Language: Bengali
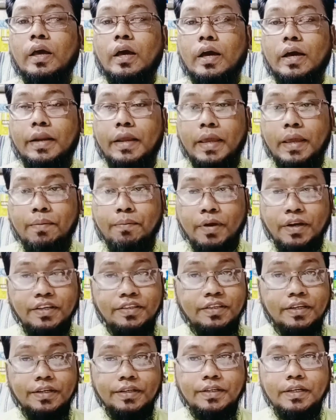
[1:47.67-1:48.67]
আর এই
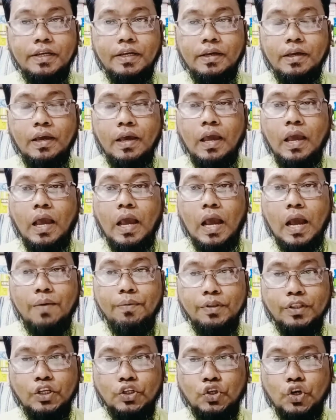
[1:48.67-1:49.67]
মেডিসিনটি
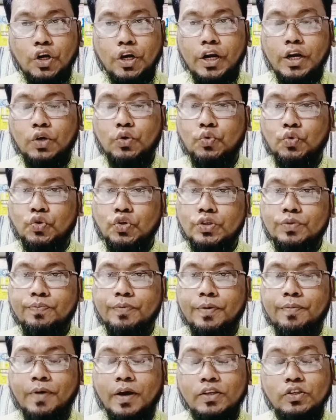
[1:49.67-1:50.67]
আমাদের শরীরের কোষ
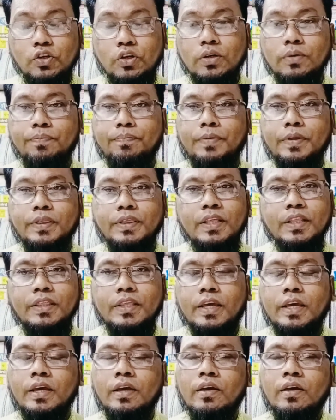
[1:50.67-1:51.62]
বিভাজন বৃদ্ধিতে